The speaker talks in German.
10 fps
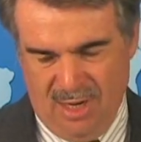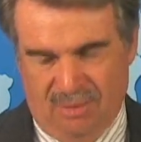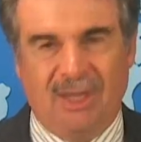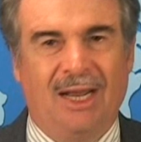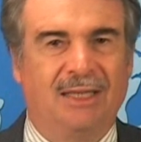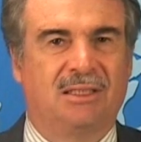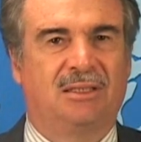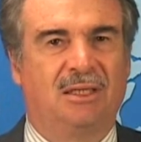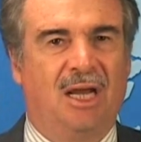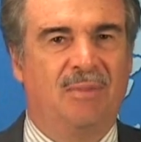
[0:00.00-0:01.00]
Und dann heißt
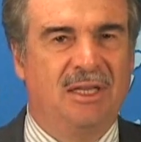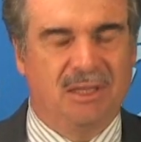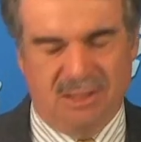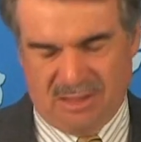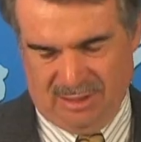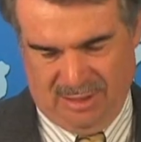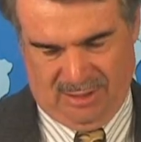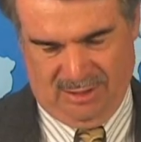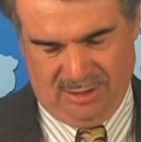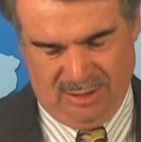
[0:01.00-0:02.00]
es hier am Ende dieses
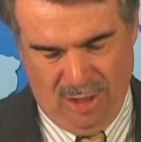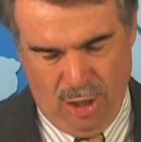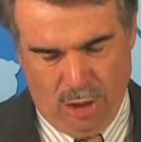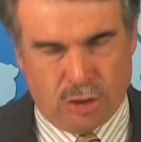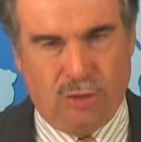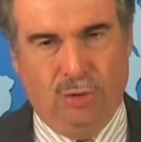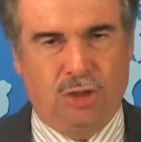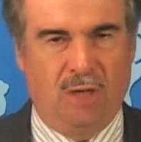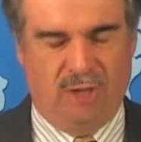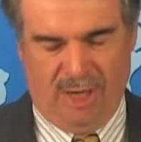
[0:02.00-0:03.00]
Artikels,
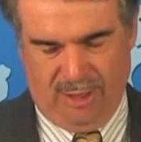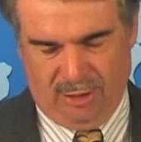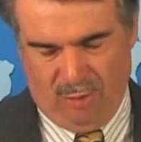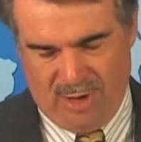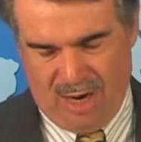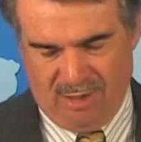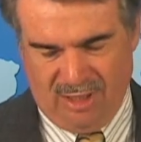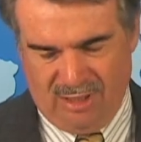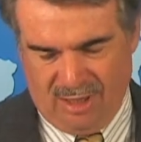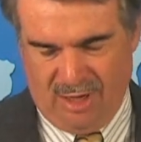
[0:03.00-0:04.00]
Zustimmung erhielt Obama
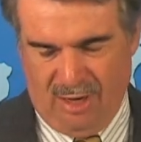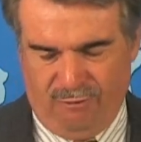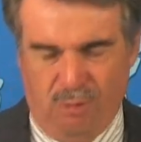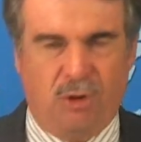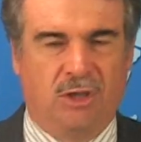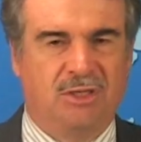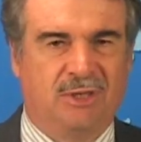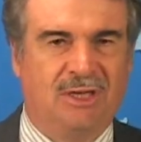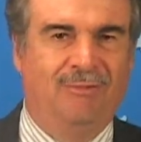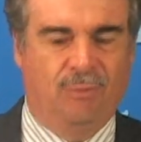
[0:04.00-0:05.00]
dagegen vom
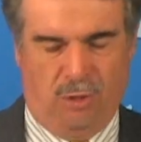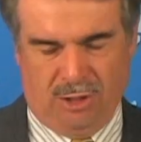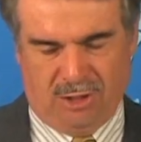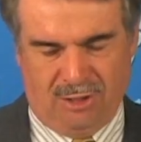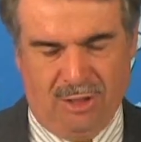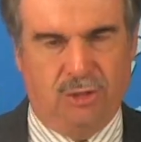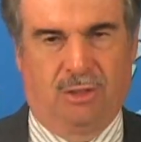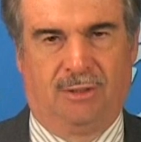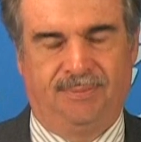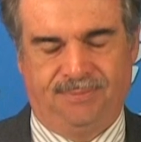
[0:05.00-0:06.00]
konservativen Wall Street
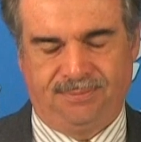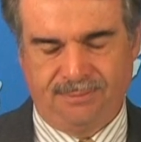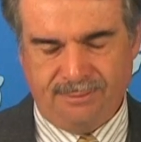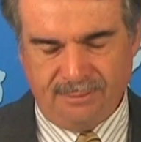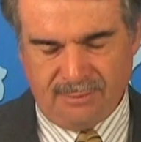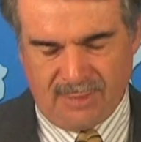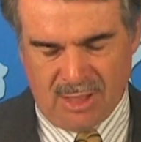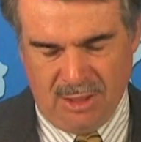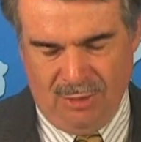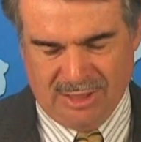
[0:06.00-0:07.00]
Journal.
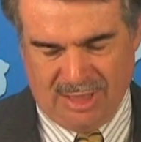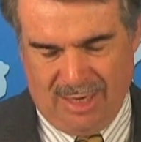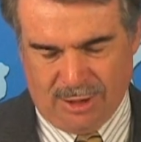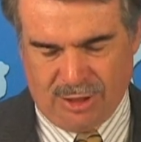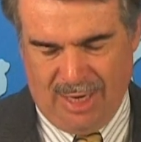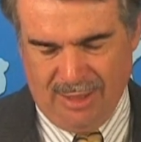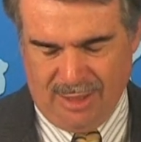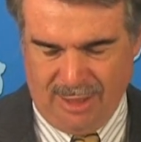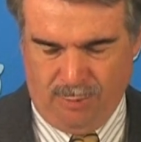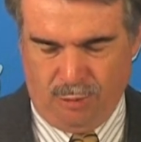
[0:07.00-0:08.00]
Die USA scheinen
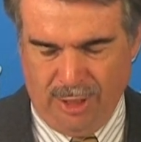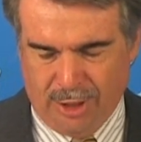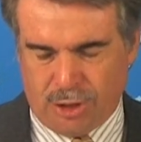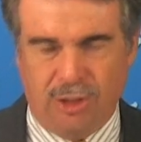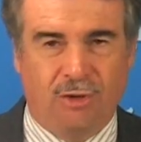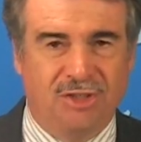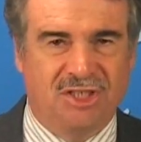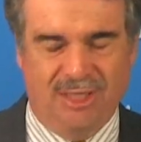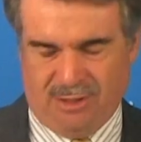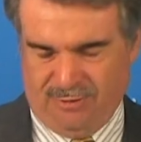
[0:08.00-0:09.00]
einen politischen
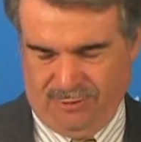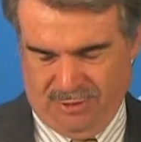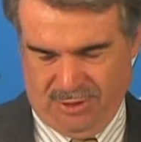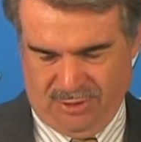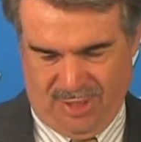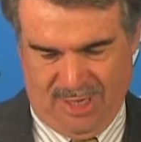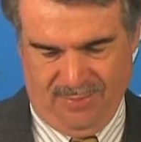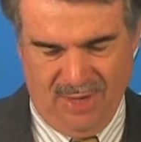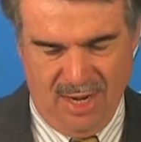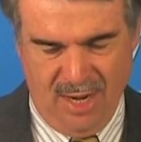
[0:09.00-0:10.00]
Konsens gefunden zu haben,